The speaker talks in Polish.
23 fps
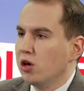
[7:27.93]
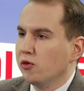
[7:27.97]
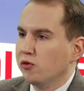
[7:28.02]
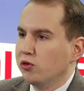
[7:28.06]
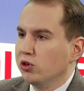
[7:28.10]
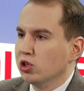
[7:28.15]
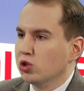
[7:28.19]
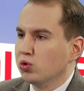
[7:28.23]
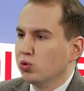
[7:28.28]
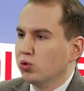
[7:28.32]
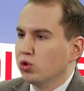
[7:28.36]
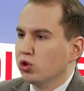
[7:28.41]

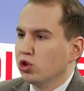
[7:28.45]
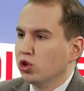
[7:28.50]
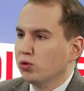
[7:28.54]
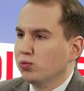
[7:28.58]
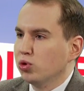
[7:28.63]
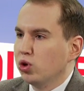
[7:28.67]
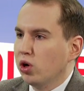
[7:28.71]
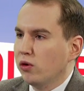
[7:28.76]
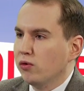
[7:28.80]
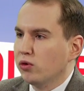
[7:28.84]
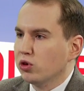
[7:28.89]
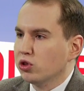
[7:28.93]
finansując
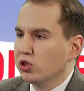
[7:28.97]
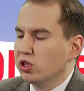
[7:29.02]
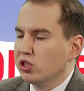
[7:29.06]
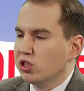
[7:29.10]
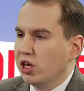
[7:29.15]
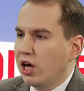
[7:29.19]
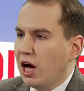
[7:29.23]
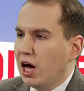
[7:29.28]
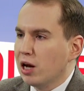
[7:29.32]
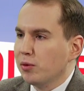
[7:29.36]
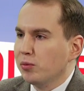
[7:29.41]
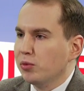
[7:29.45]
odbudowę
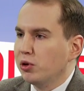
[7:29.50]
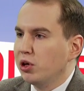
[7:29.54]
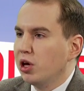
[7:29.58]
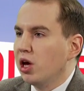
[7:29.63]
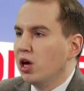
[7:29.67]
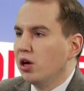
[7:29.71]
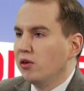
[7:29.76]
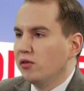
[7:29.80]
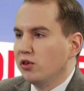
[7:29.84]
rosyjskiej armii.